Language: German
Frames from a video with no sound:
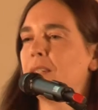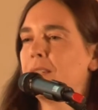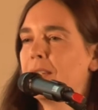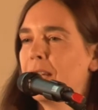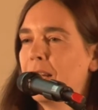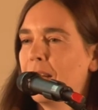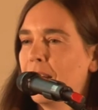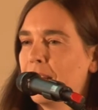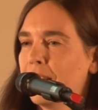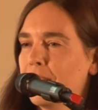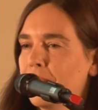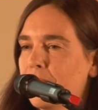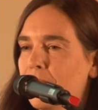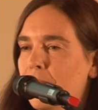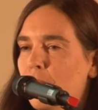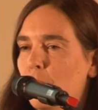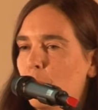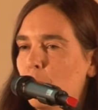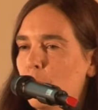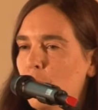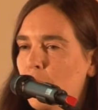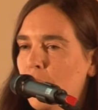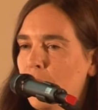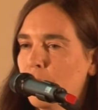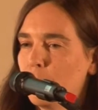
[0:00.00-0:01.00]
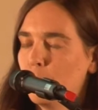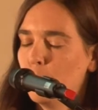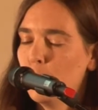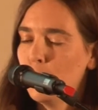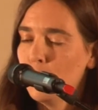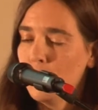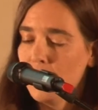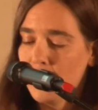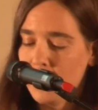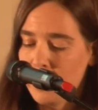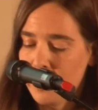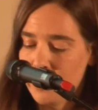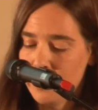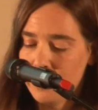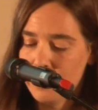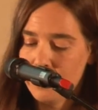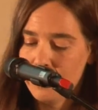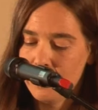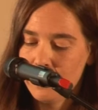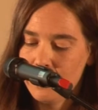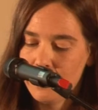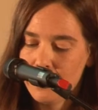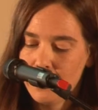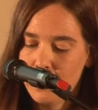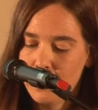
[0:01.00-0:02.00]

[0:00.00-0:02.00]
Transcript: der Landeshauptstadt München